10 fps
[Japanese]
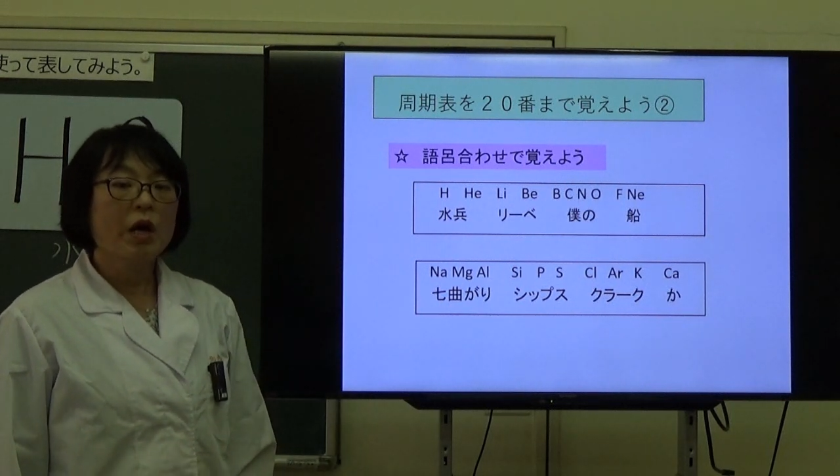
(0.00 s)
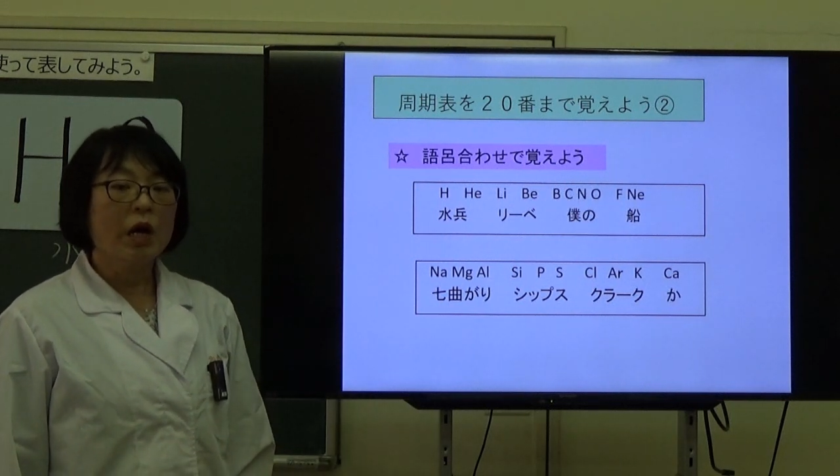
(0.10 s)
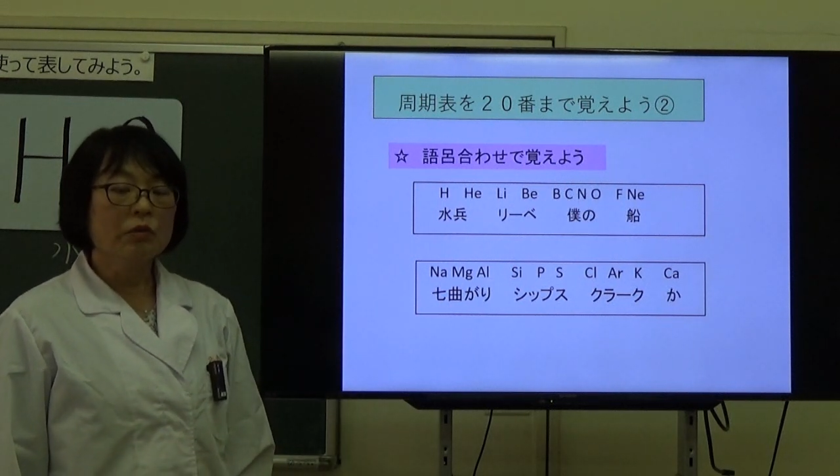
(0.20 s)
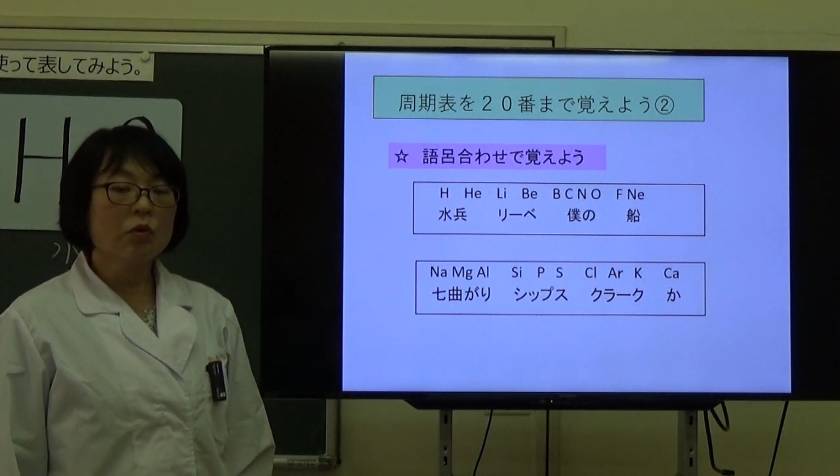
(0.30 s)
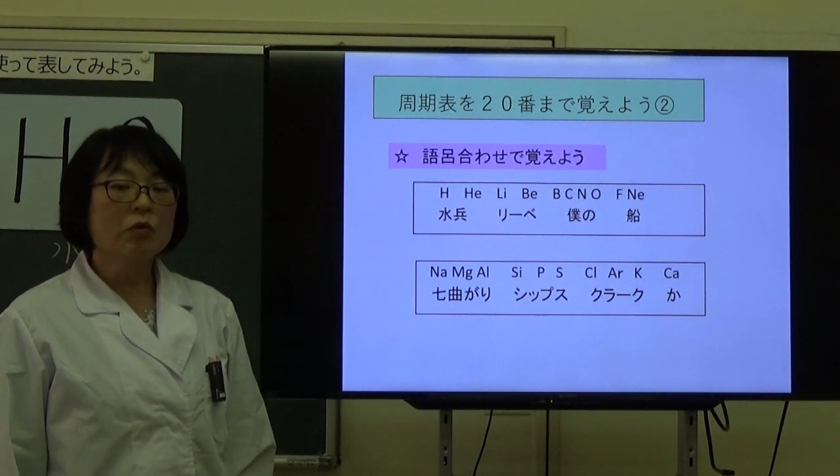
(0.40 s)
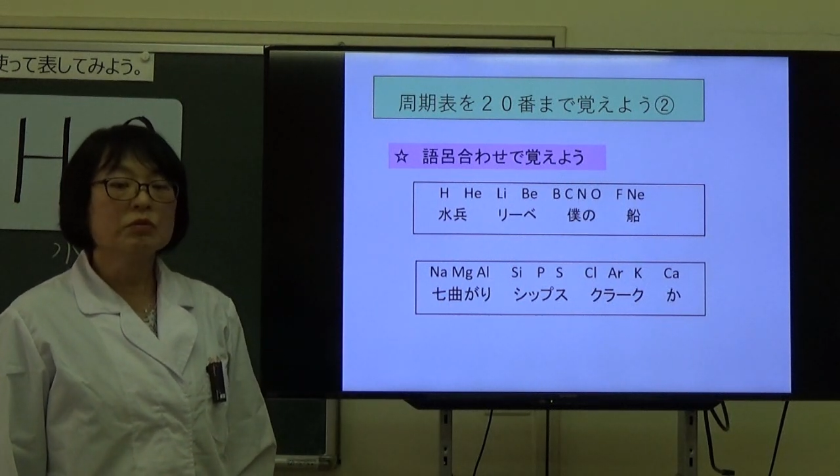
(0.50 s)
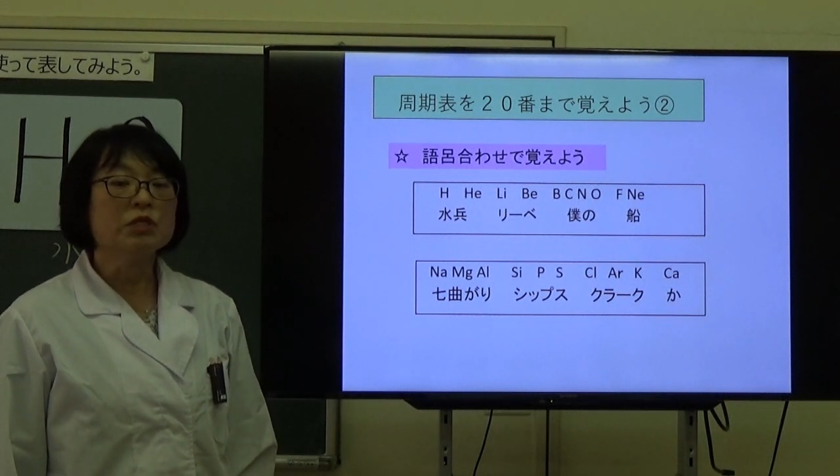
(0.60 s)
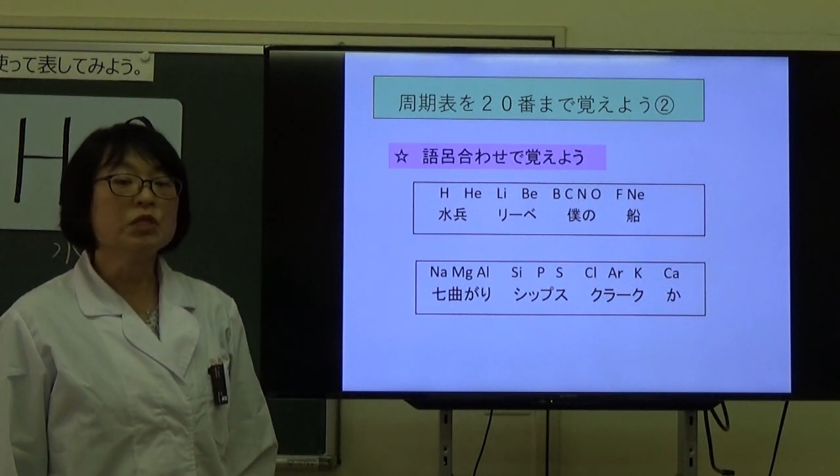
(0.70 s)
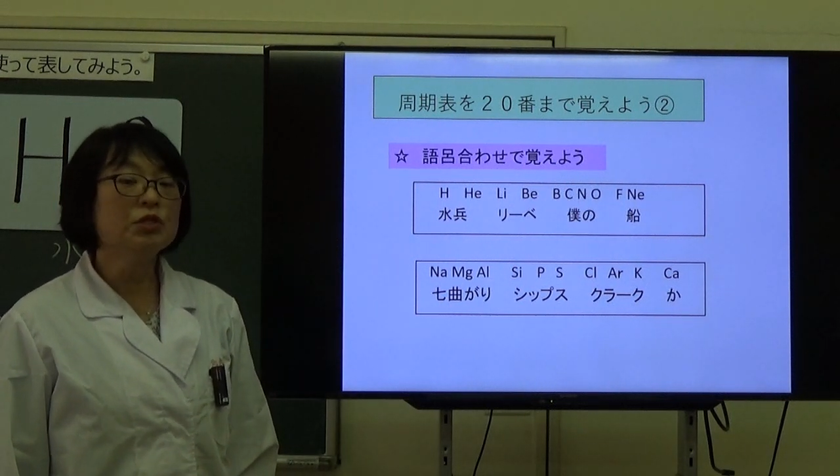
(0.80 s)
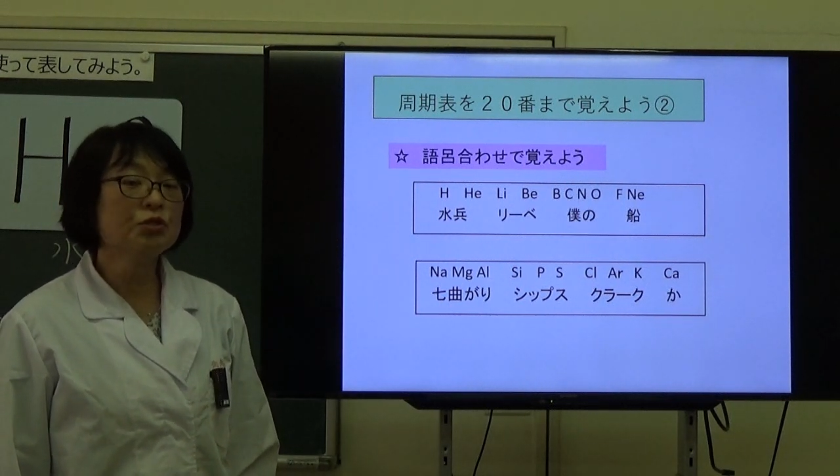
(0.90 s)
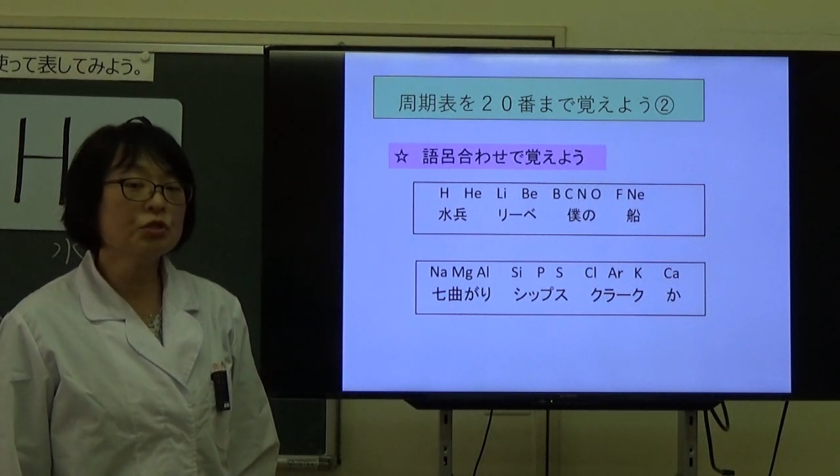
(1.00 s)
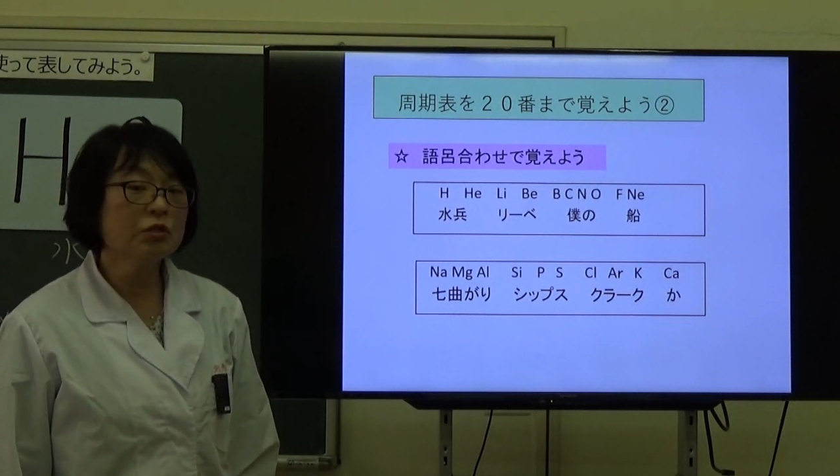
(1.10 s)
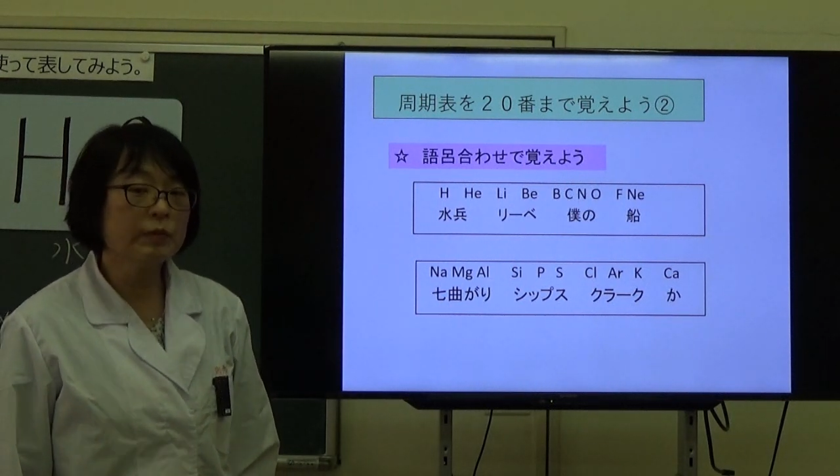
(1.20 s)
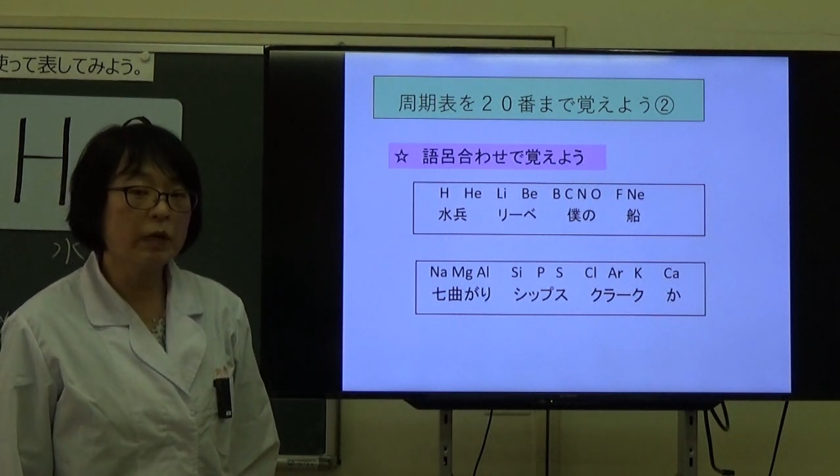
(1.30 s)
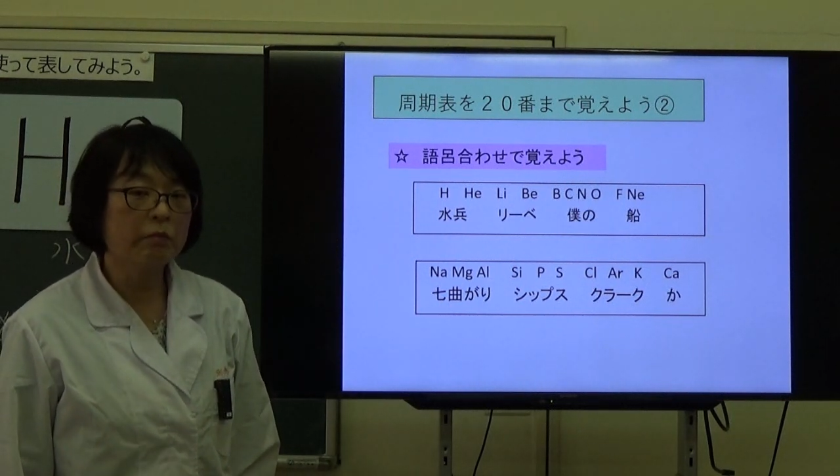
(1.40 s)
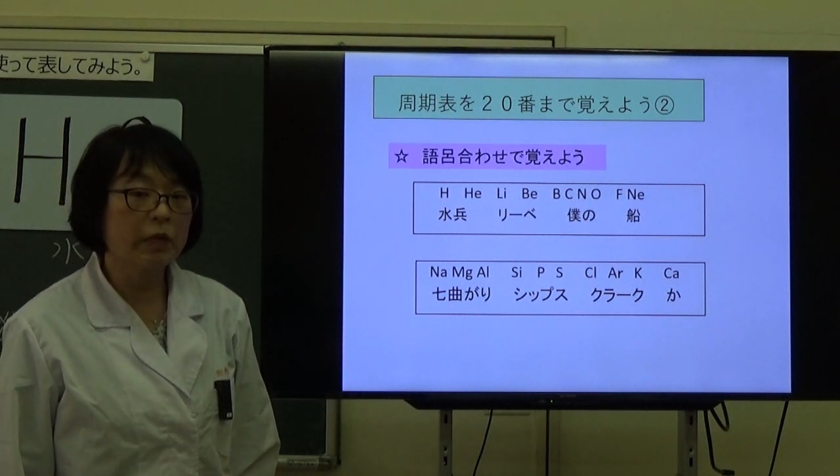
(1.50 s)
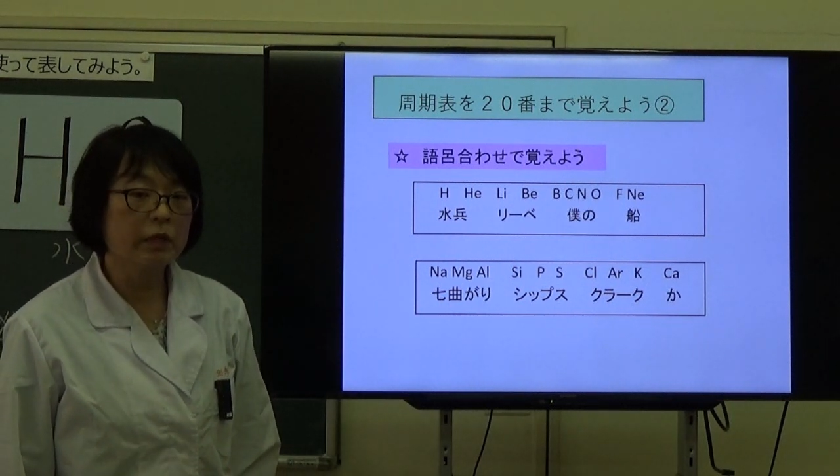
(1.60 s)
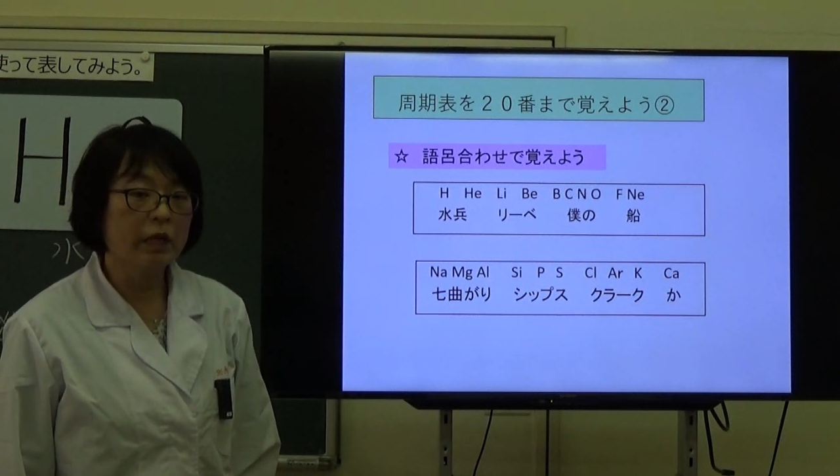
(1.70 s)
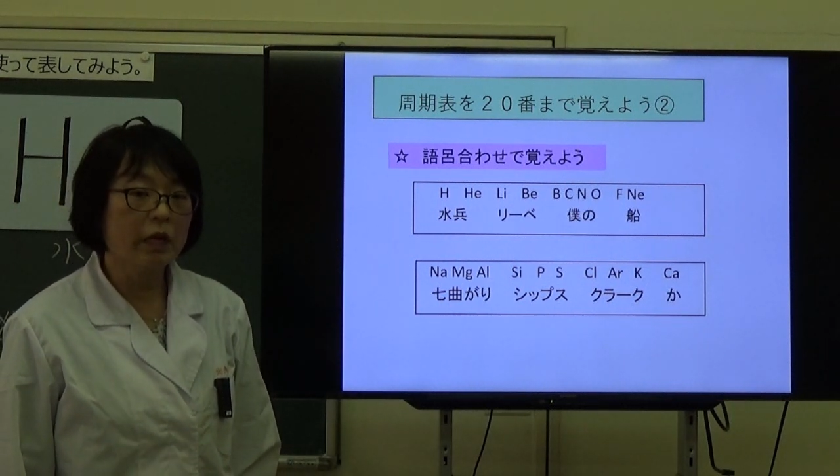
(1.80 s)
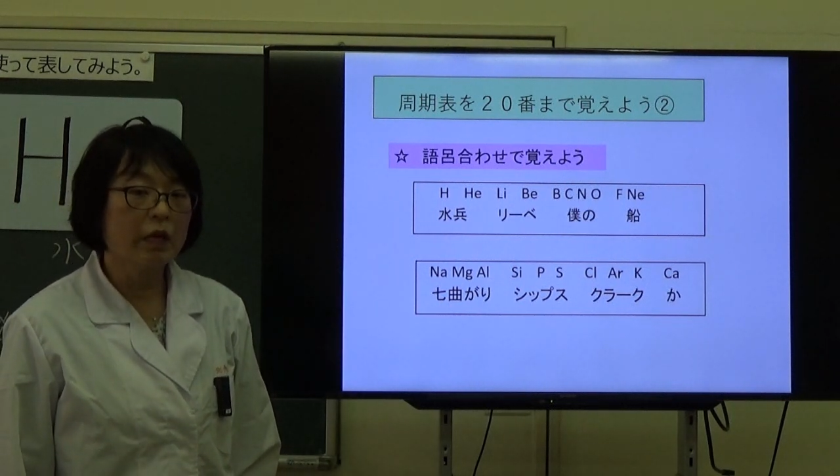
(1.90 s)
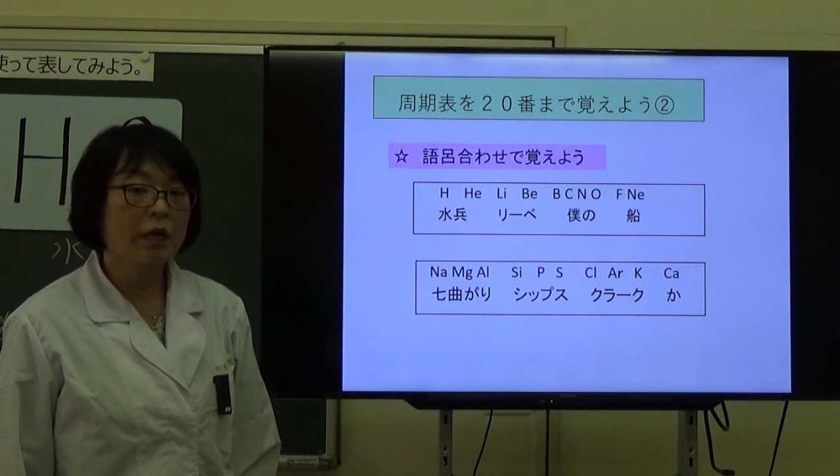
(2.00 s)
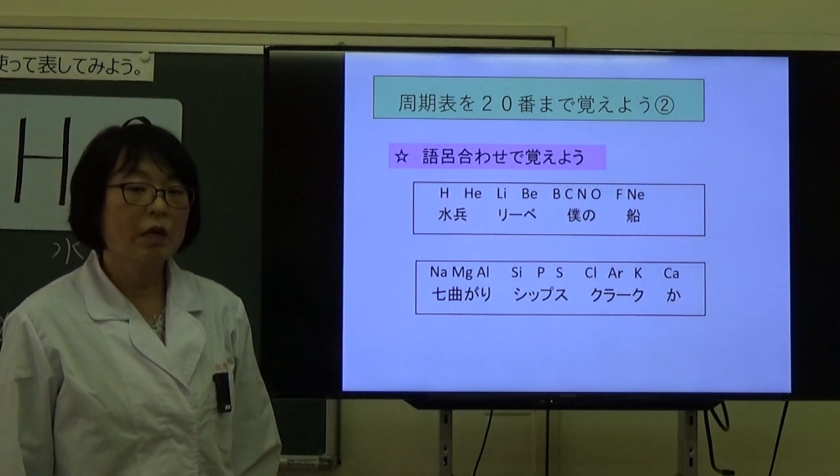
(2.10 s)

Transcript: あの20番まで